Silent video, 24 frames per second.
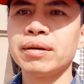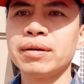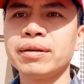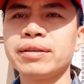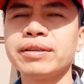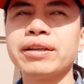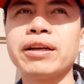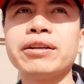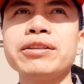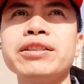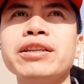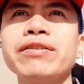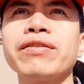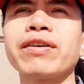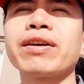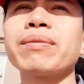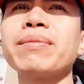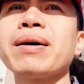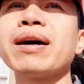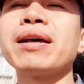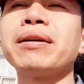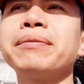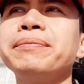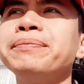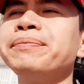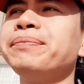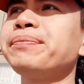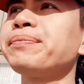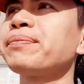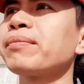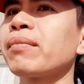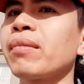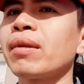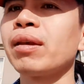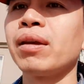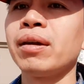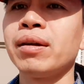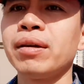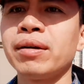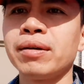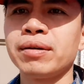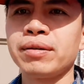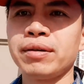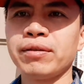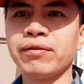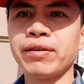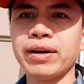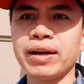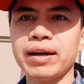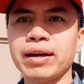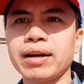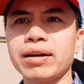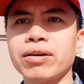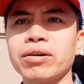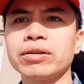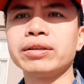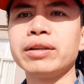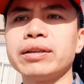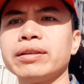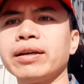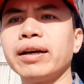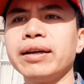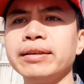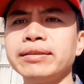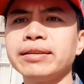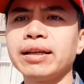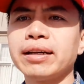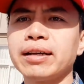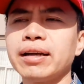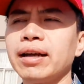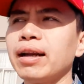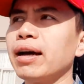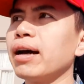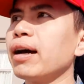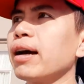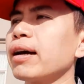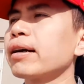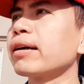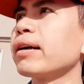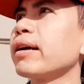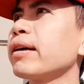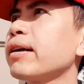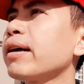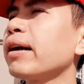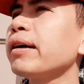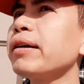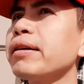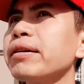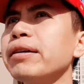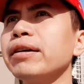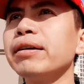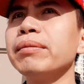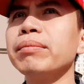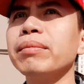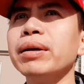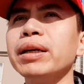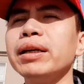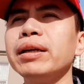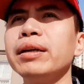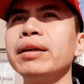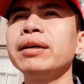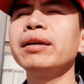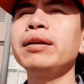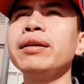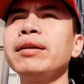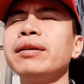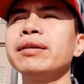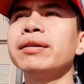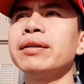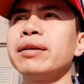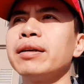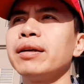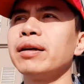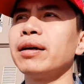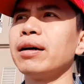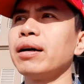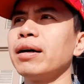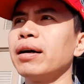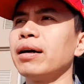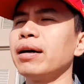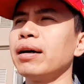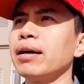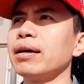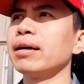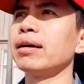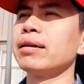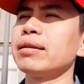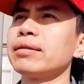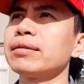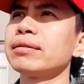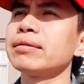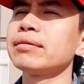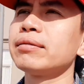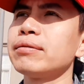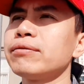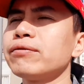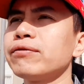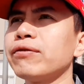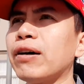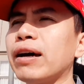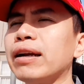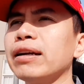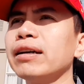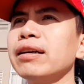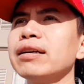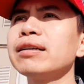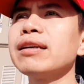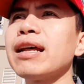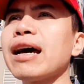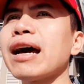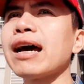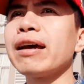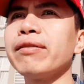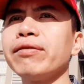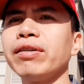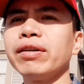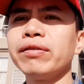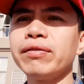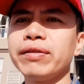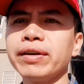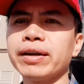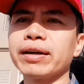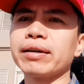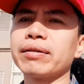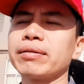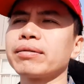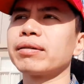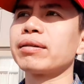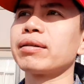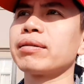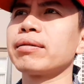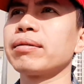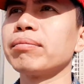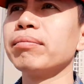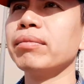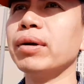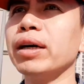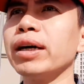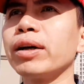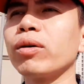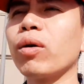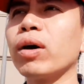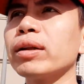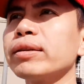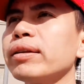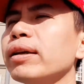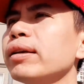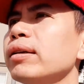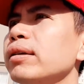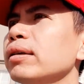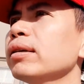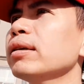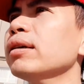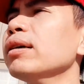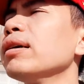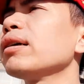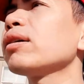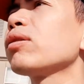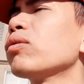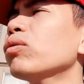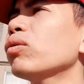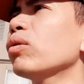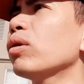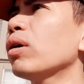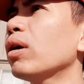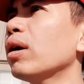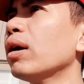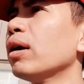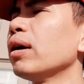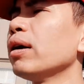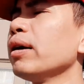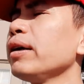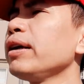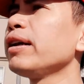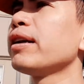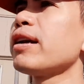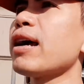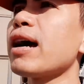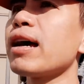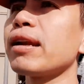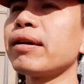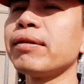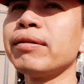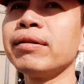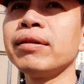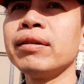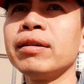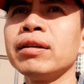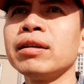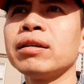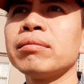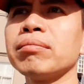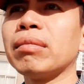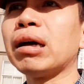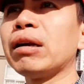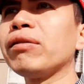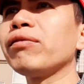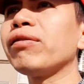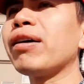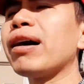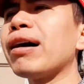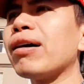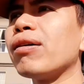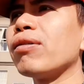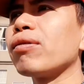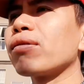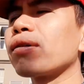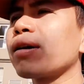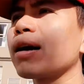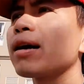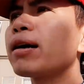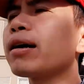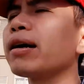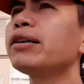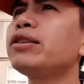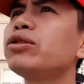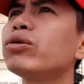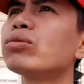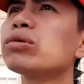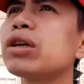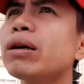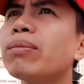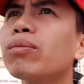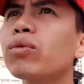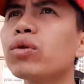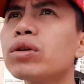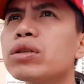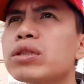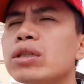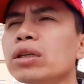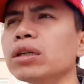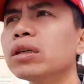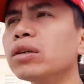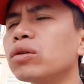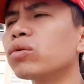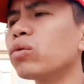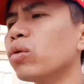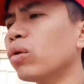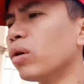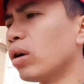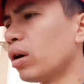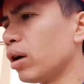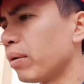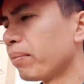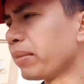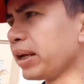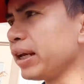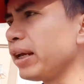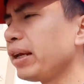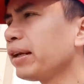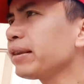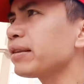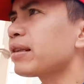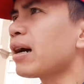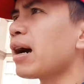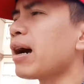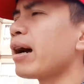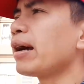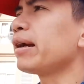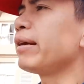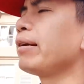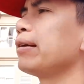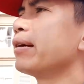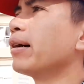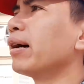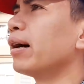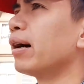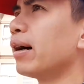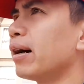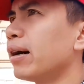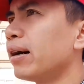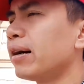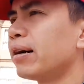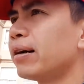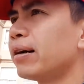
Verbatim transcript: Chào anh chị và các bạn Như vậy là có thể thấy rằng là cái cách người Mỹ à, phản ứng lại với việc 10 quả tên lửa của Iran bắn vào các cái trung tâm quân sự của Mỹ tại à,